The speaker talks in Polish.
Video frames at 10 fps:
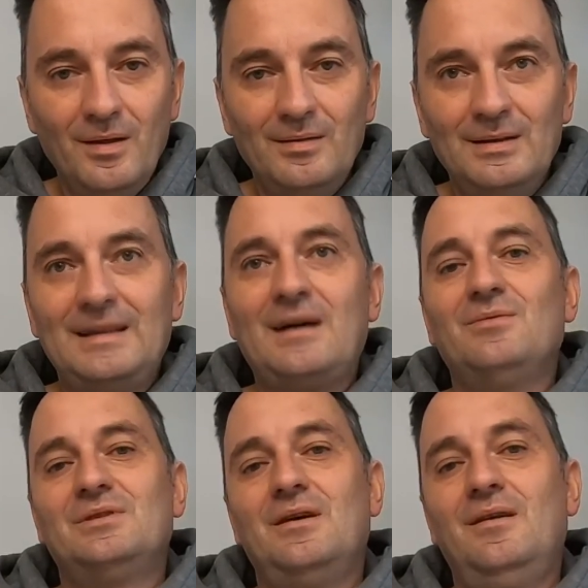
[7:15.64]
Na taką
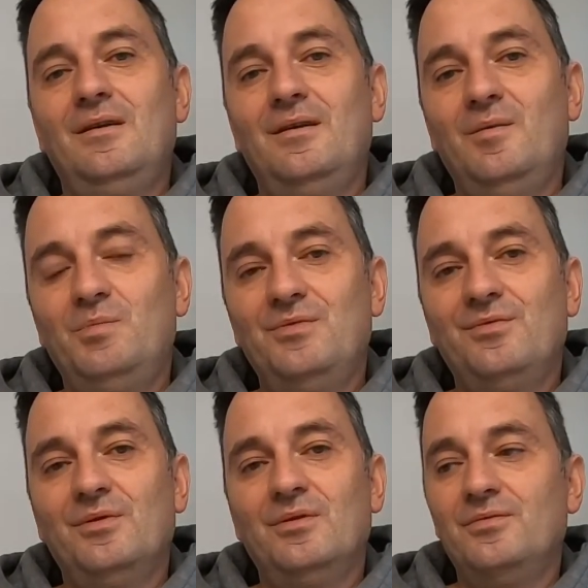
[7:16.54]
skalę
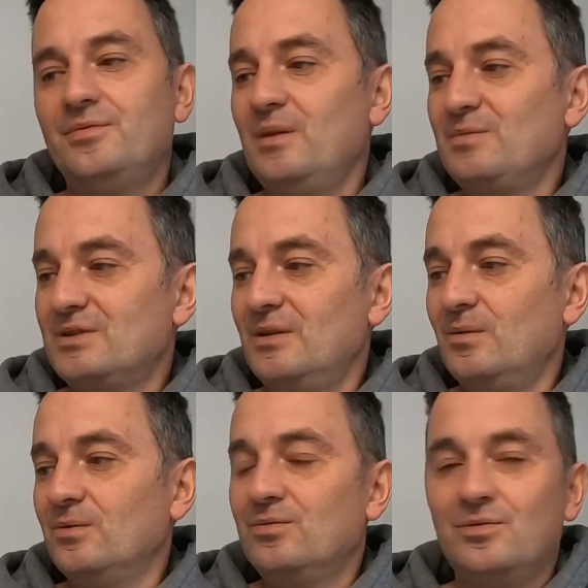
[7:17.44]
piwo w tym stylu,
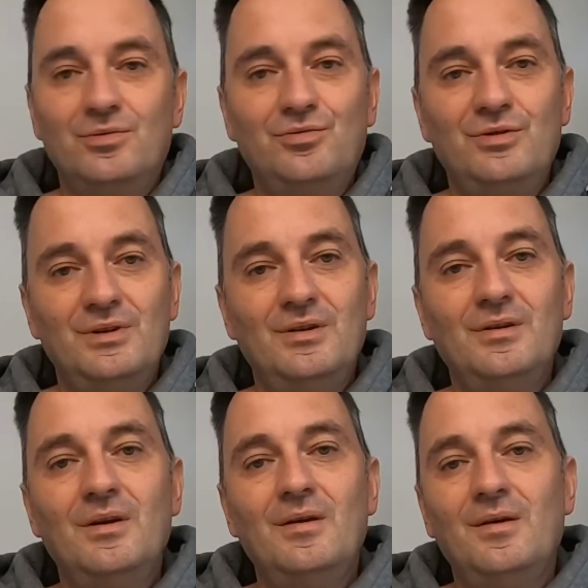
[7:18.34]
czyli
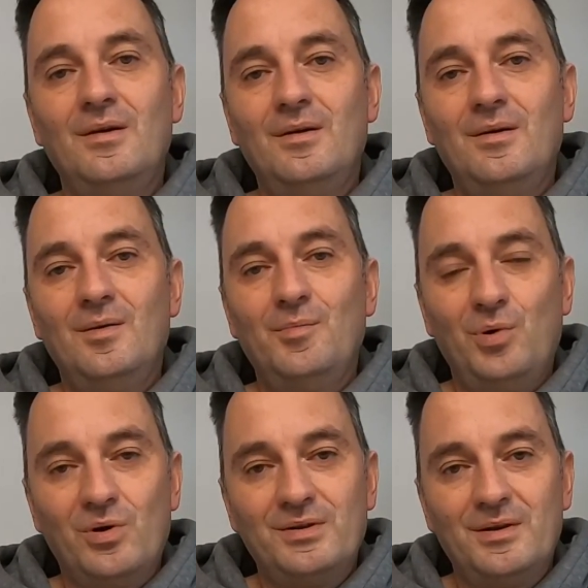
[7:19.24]

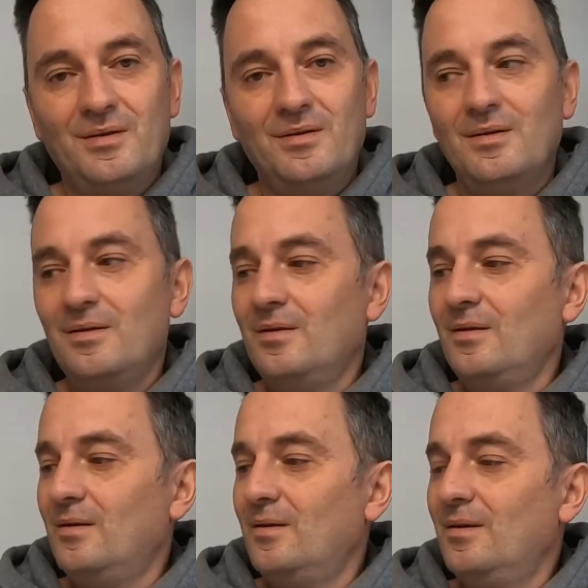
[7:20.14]
porter
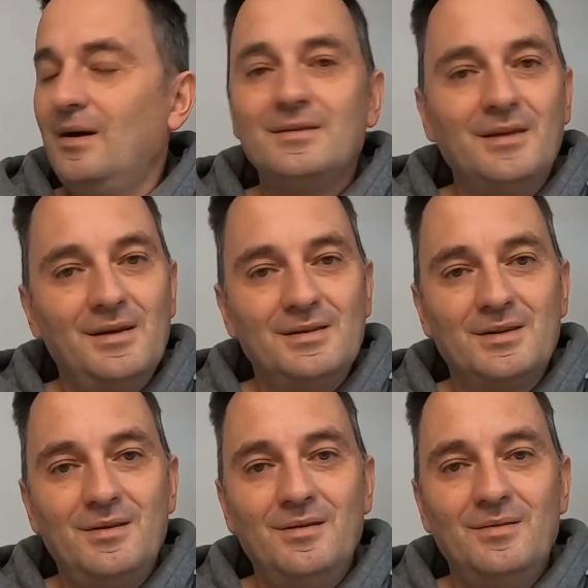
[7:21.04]

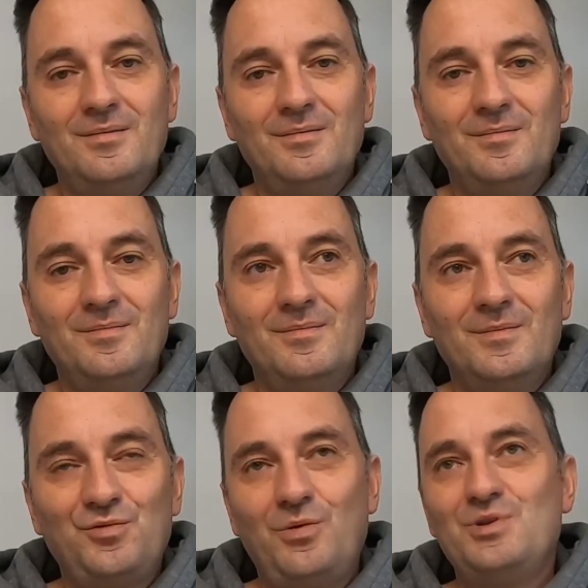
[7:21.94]
angielski.
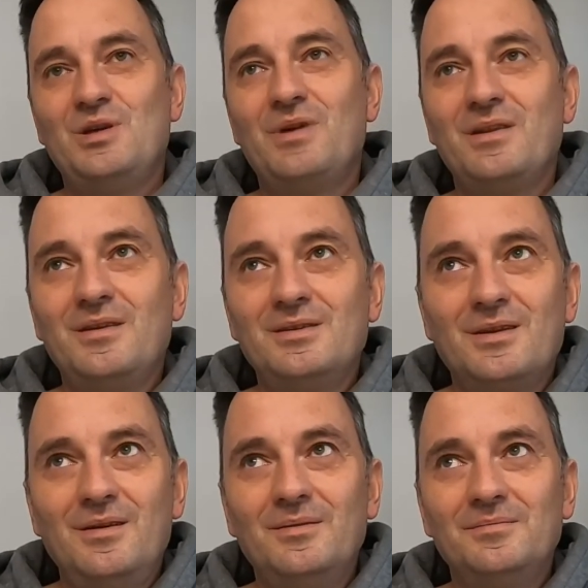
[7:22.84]
Czemu nie brytyjski?